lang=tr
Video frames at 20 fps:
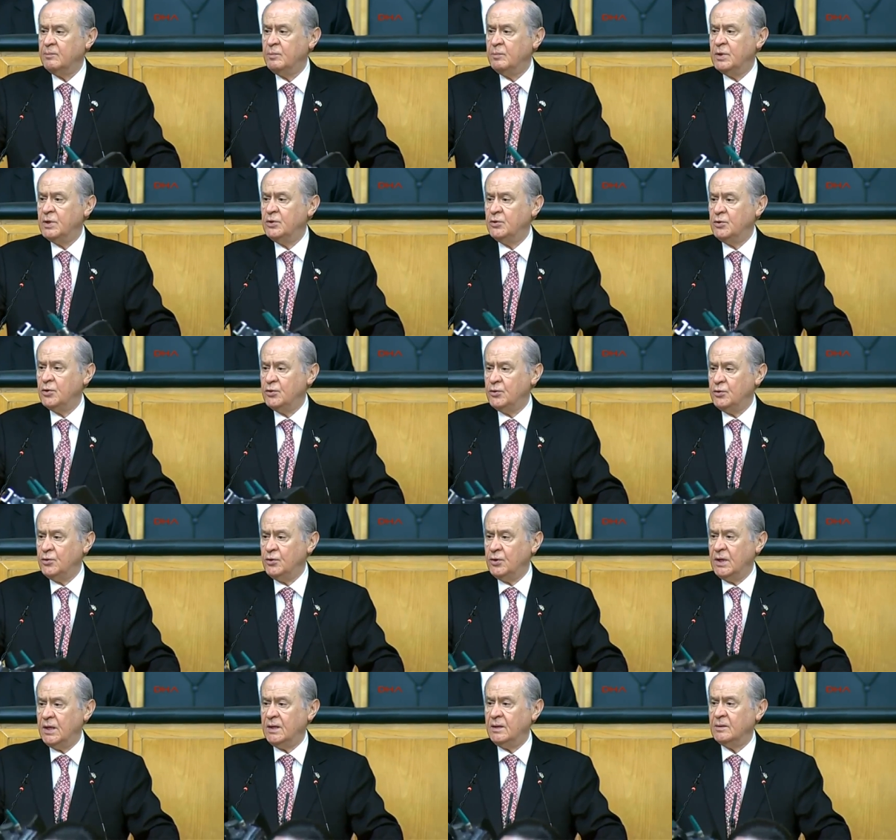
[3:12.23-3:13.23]
bir
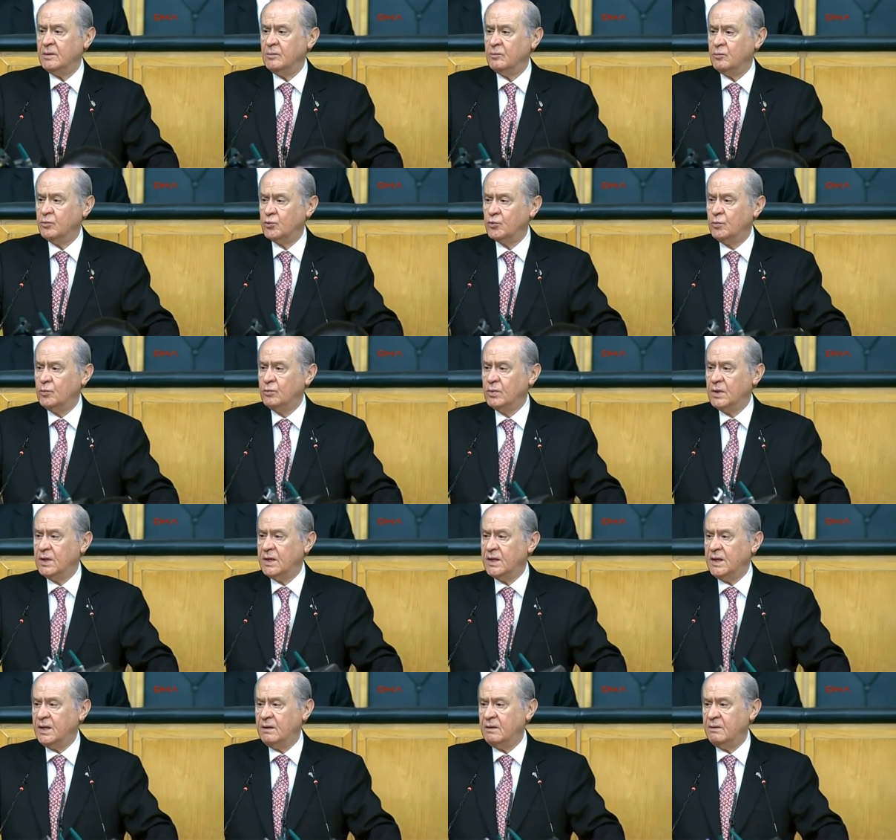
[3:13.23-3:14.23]
yönüyle
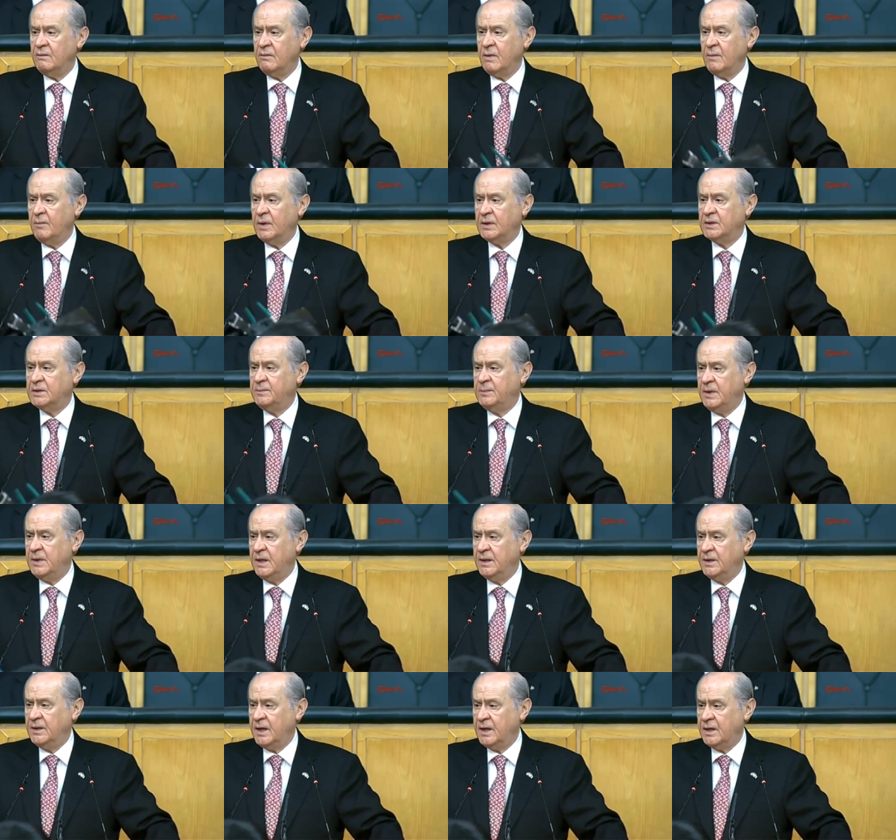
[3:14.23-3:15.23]
Rumlara ve Batı
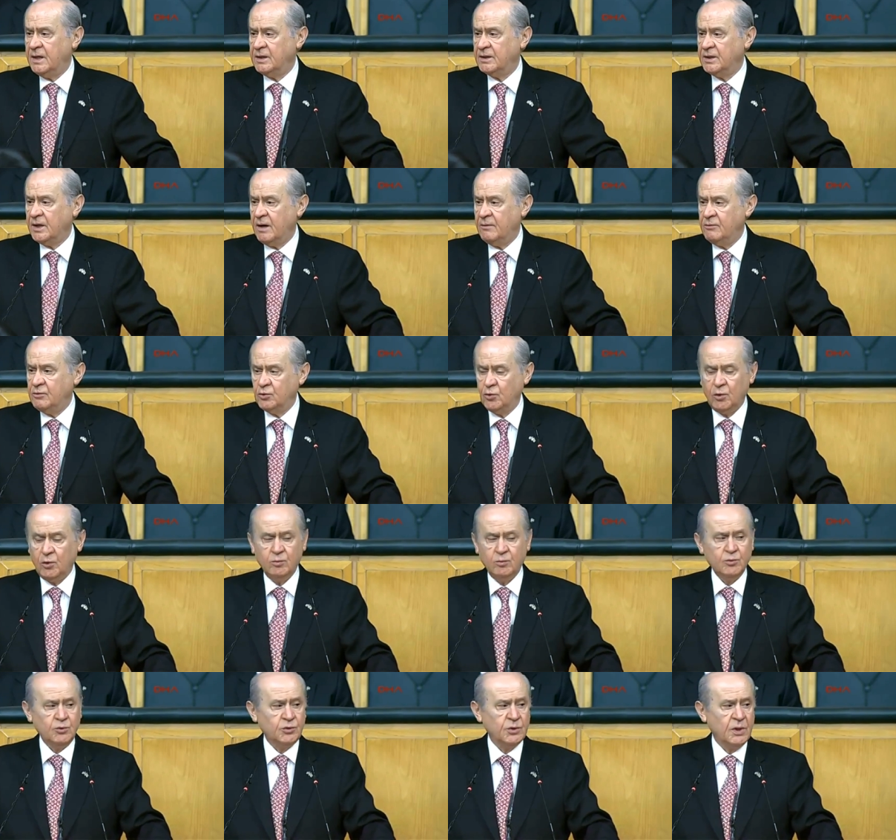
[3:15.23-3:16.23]
planlarına taviz
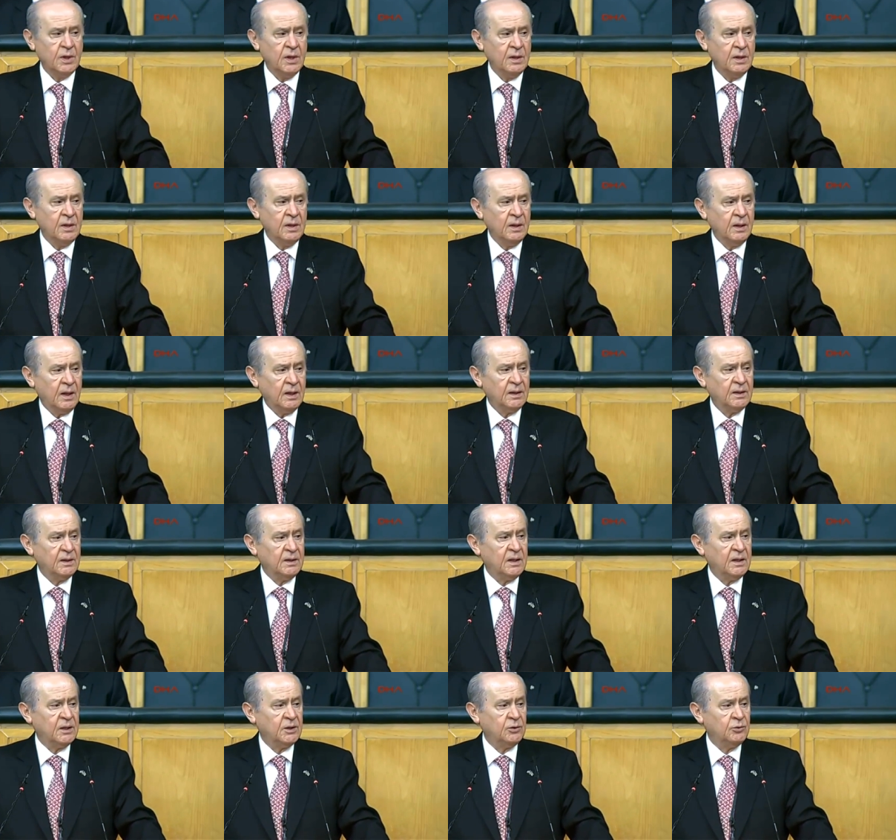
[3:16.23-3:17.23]
olmuş,
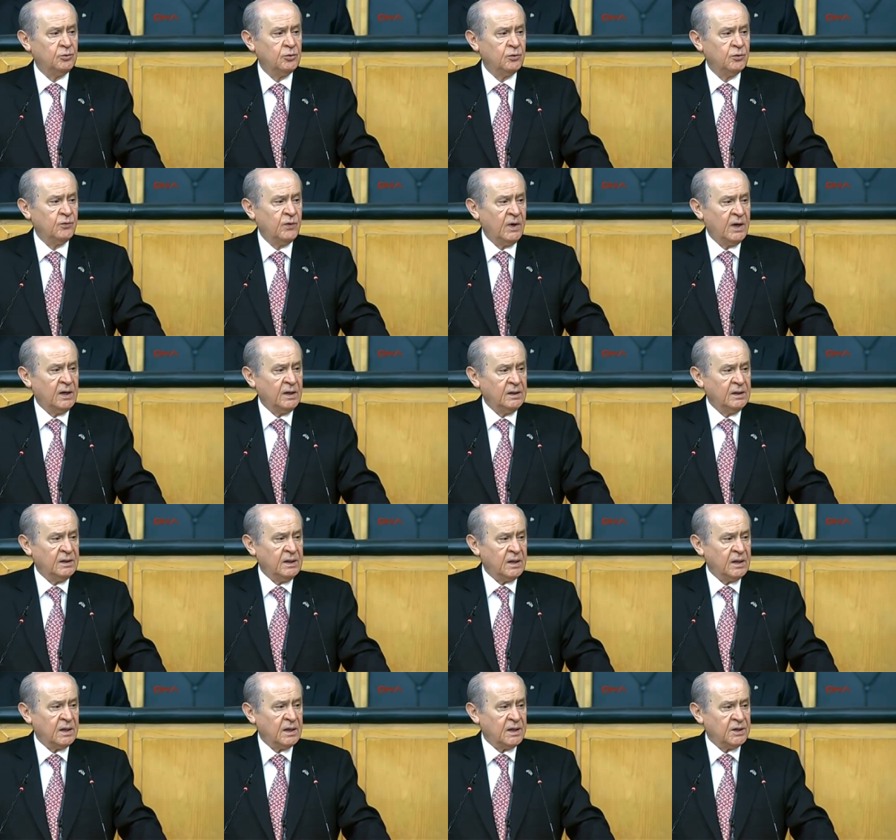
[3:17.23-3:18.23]
adadaki Türk
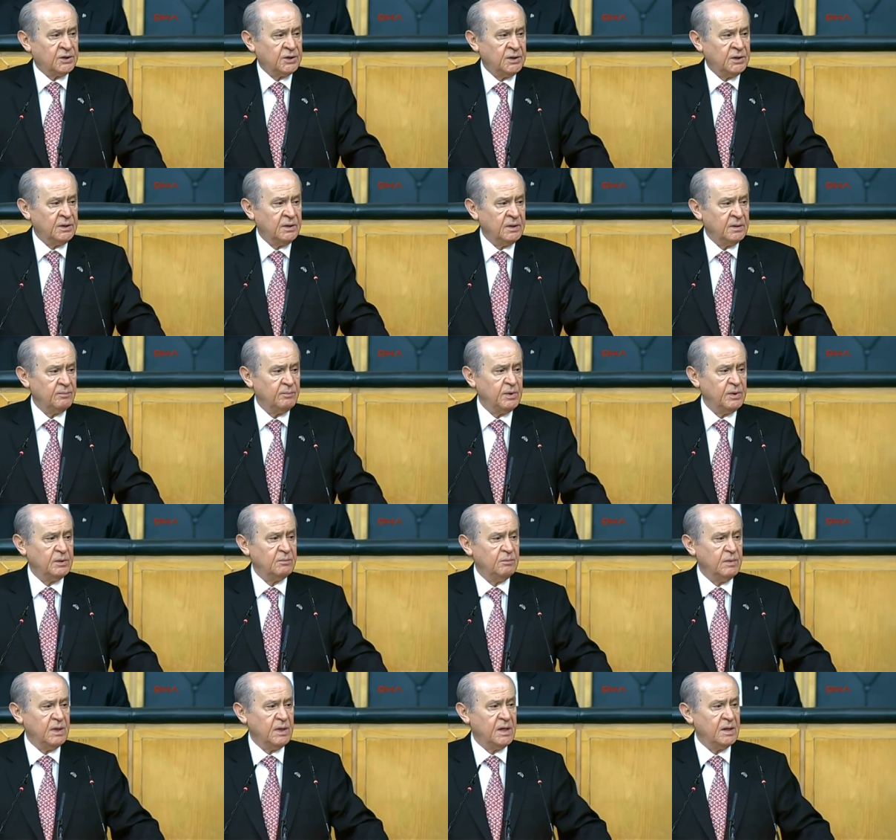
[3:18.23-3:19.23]
varlığına karşı
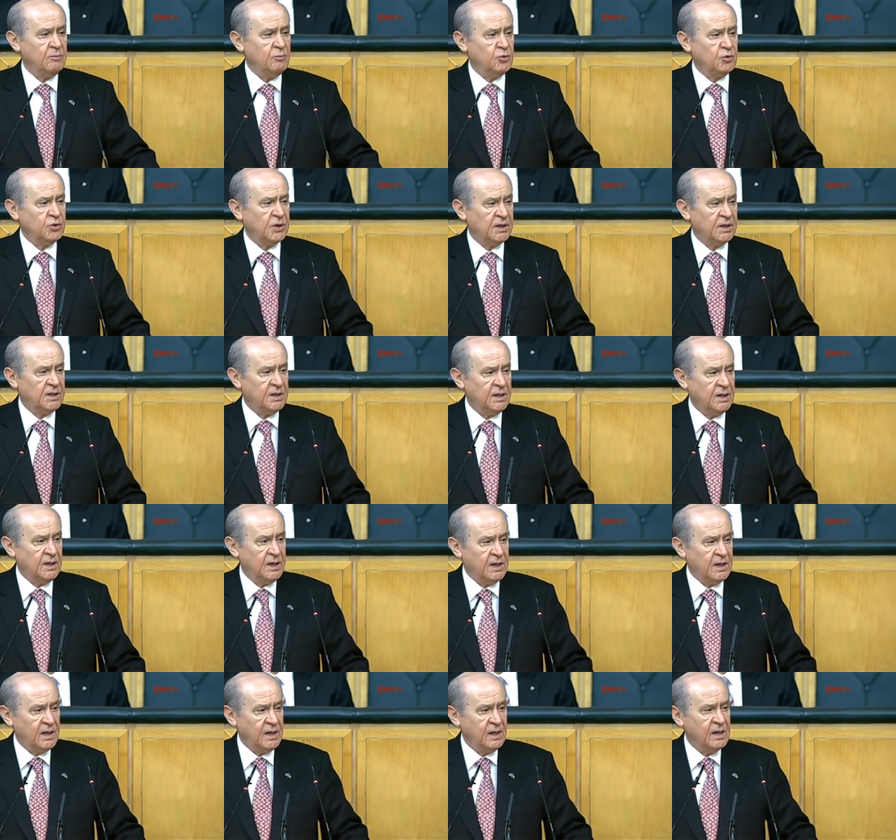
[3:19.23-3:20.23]
bitmeyen
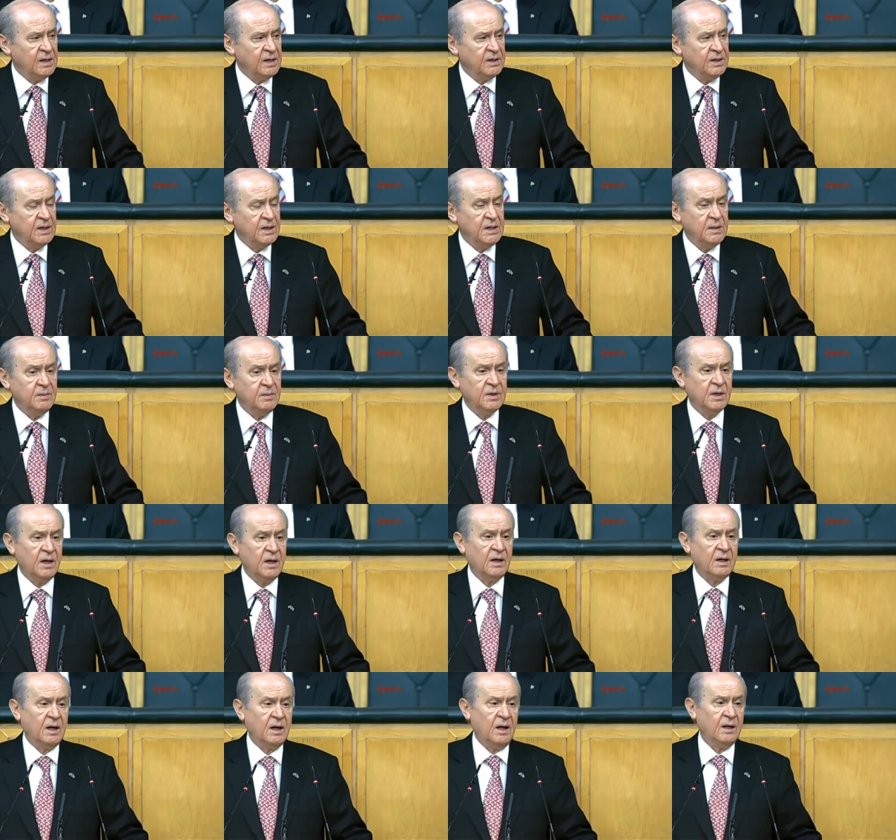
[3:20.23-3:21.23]
mücadelelere yeni bir
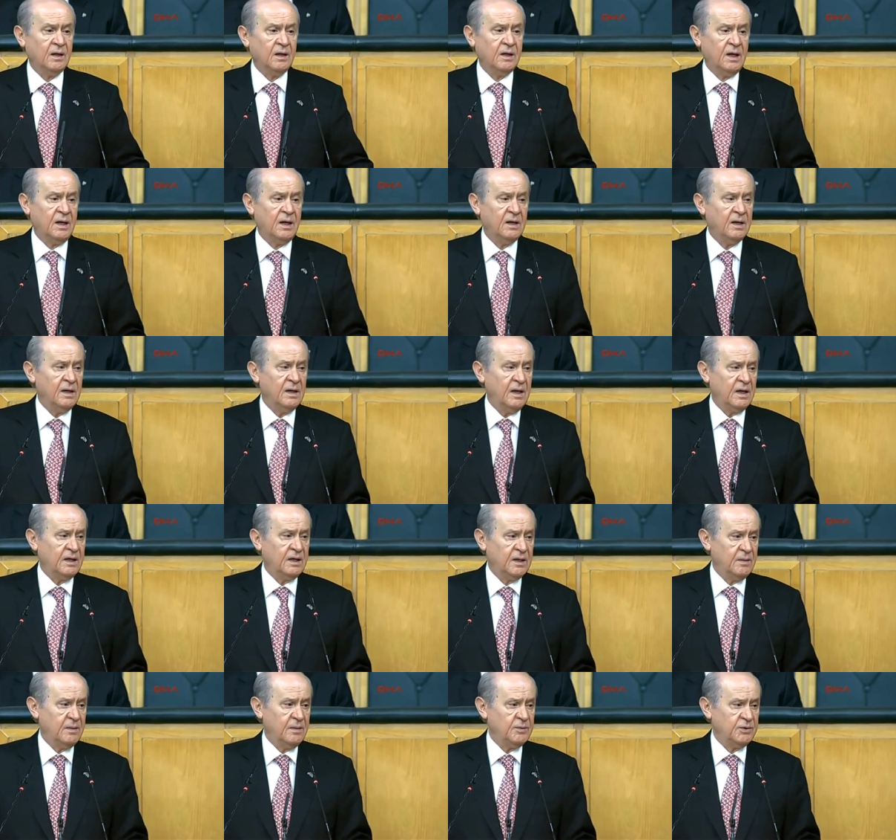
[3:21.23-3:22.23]
halka
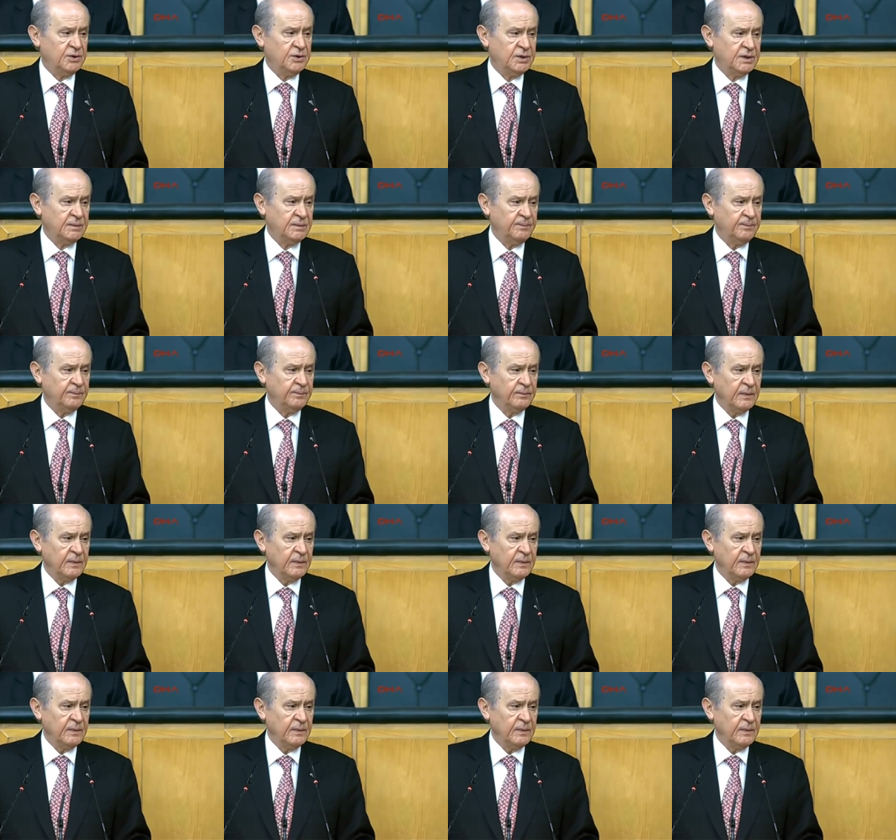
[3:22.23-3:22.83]
eklemiştir.